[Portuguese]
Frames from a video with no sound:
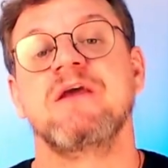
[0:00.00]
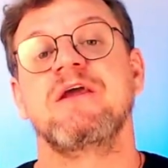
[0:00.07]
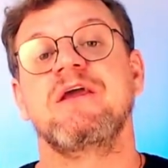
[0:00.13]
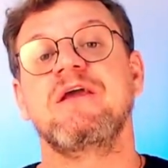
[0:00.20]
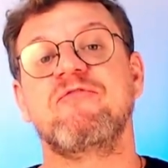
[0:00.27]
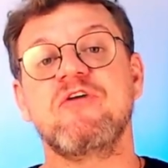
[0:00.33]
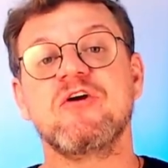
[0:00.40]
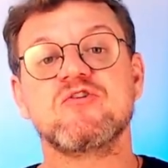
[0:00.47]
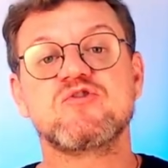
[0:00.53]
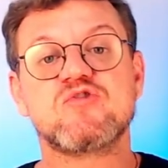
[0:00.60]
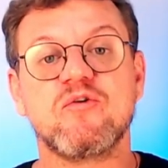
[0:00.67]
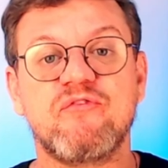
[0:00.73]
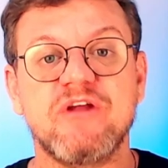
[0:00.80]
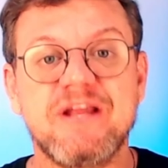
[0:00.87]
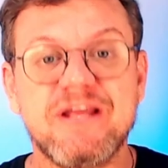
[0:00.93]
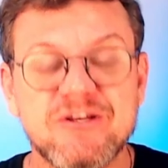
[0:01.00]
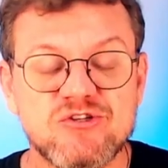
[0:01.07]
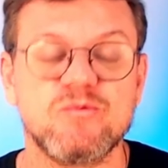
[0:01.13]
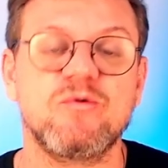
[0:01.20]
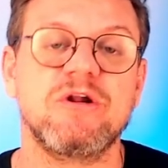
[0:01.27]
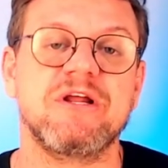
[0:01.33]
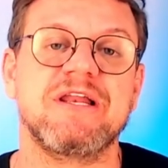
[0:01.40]
Enfim, eu sou Felício
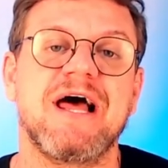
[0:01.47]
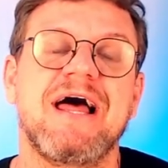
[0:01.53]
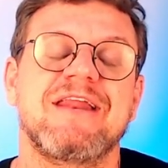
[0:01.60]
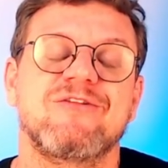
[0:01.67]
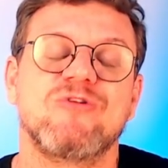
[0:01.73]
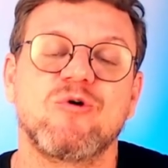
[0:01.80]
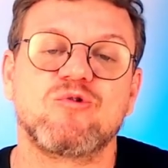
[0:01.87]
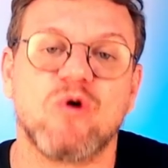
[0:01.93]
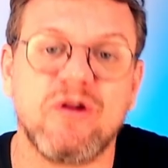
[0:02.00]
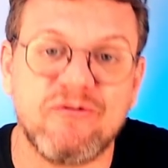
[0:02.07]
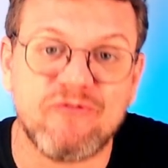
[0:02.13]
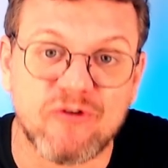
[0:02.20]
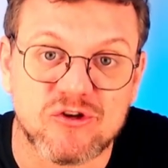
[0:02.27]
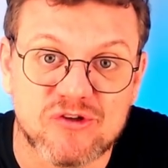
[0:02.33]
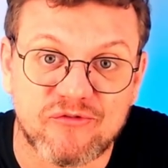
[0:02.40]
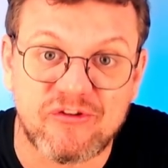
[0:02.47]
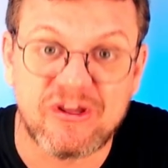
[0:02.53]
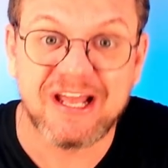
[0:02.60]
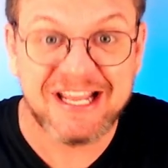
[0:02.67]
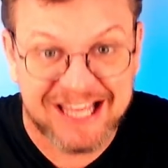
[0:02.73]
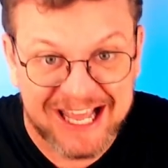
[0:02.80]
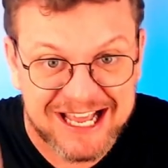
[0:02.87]
Molinari, doutor em
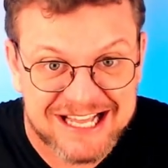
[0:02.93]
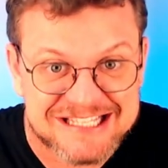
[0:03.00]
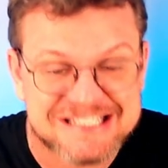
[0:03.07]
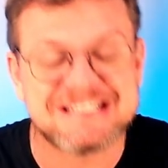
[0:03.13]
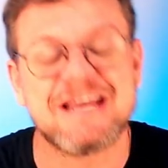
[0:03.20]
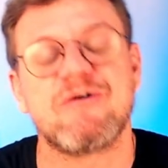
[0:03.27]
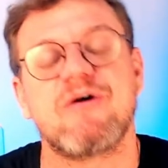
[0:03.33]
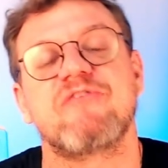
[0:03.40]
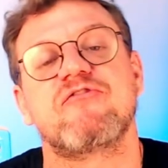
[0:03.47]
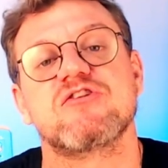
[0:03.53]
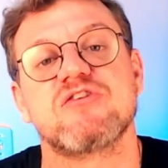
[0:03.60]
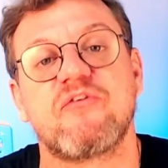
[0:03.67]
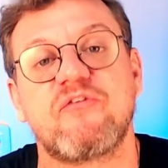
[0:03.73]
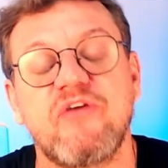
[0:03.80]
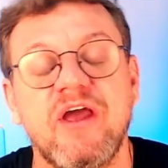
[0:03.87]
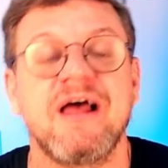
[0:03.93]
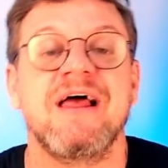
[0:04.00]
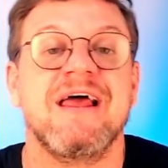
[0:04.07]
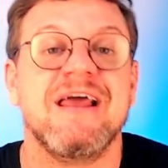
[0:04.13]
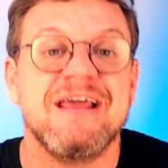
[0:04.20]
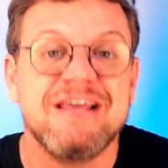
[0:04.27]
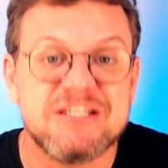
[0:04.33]
filosofia, e esse é o A Filosofia
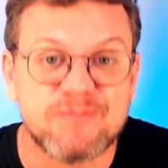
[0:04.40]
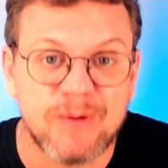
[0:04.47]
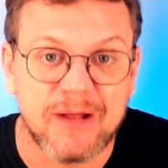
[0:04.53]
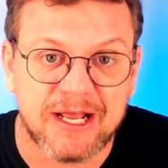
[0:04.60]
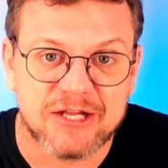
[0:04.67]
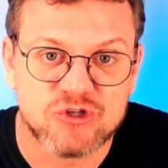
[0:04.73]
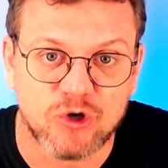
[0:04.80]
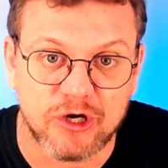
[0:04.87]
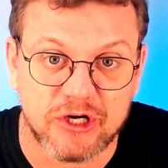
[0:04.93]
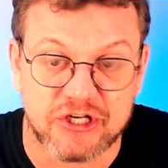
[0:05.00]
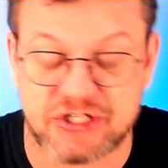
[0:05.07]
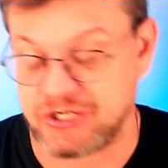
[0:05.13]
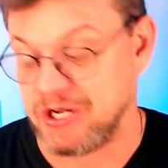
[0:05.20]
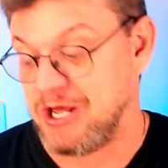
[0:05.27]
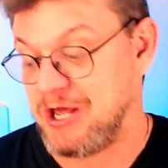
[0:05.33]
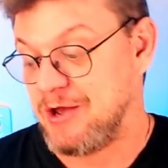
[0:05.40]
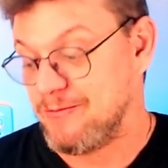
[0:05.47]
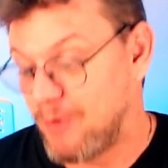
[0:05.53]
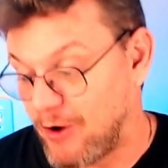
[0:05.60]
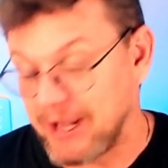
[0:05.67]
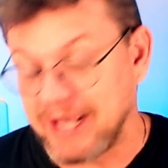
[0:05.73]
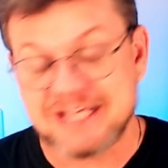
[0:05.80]
Explica de hoje.
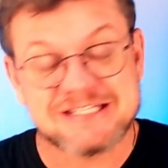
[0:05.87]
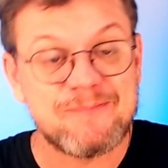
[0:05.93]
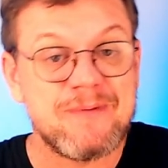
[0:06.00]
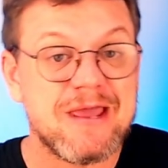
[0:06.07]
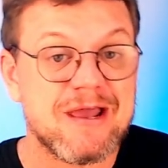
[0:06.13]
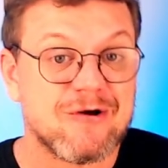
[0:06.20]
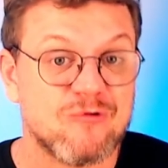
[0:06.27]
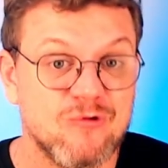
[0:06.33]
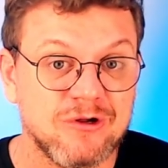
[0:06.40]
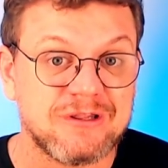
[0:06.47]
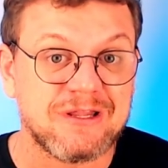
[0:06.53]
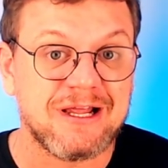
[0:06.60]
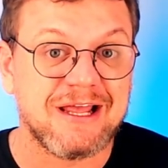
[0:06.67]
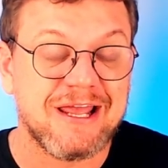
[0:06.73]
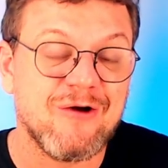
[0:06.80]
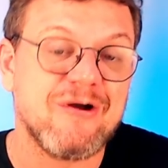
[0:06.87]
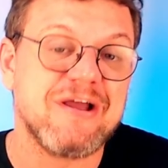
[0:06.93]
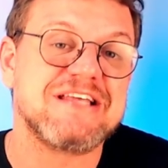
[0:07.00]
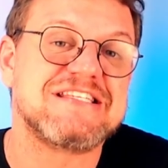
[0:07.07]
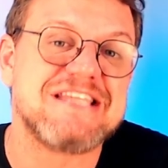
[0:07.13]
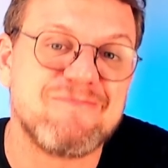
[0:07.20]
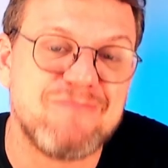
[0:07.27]
Bom, essa pergunta eu
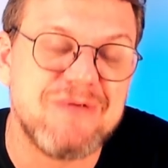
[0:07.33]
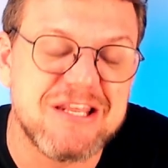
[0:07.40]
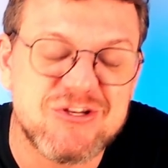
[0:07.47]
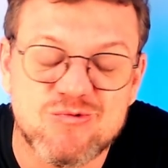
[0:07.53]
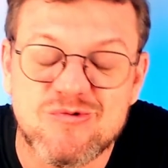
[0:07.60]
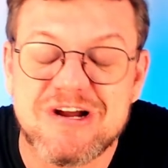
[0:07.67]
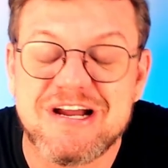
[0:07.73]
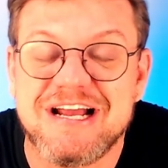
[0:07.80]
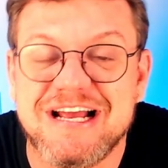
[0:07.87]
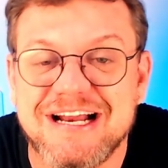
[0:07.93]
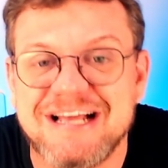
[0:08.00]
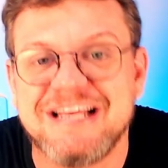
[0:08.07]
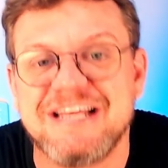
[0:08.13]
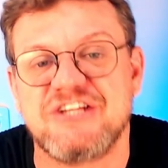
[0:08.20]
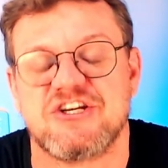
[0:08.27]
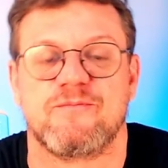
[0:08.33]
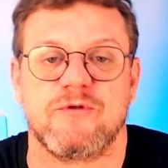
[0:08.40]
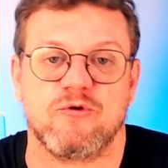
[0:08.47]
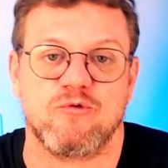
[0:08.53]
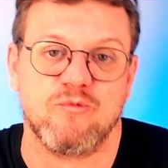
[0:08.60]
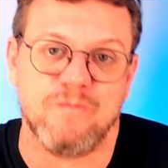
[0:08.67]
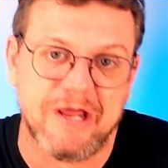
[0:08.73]
recebi de um grande
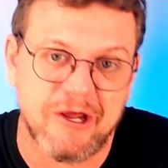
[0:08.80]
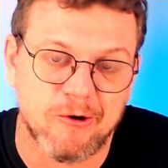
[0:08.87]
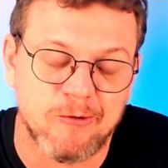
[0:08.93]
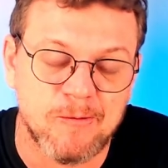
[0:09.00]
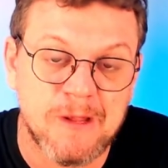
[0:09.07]
amigo meu